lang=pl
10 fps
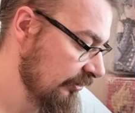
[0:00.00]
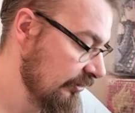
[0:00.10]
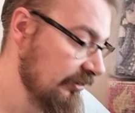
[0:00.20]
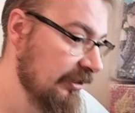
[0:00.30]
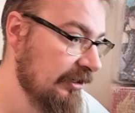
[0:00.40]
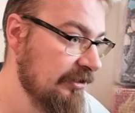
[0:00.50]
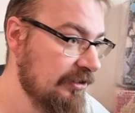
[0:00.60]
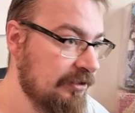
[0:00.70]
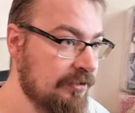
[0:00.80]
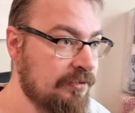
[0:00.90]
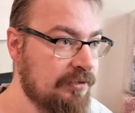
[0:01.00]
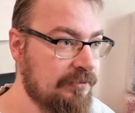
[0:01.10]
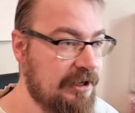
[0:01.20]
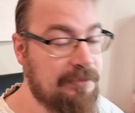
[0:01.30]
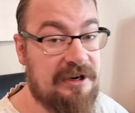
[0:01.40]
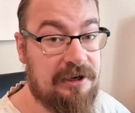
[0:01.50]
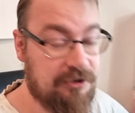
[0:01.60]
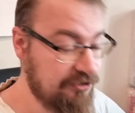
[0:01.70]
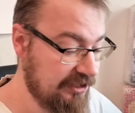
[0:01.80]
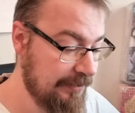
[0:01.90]
i takich jakby
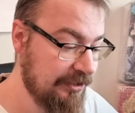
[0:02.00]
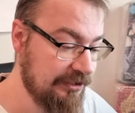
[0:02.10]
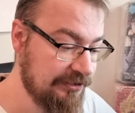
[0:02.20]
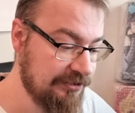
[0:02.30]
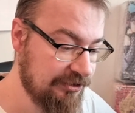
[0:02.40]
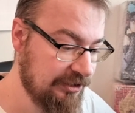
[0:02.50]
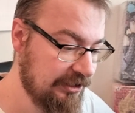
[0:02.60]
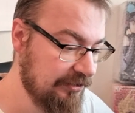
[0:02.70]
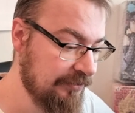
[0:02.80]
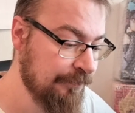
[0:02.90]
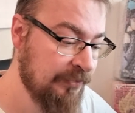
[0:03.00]
lekko srebrnych, coś takiego.